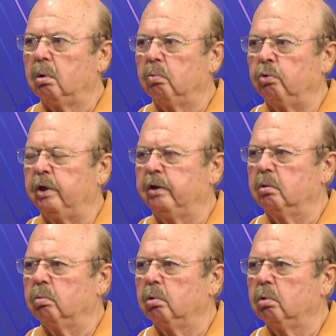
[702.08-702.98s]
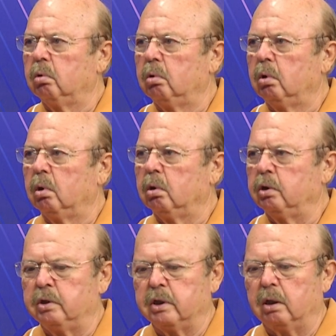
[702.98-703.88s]
Bu nedir bu?
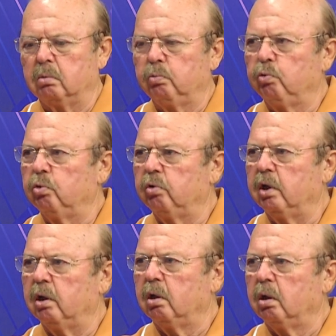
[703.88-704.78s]
İzahı bu mümkün değil.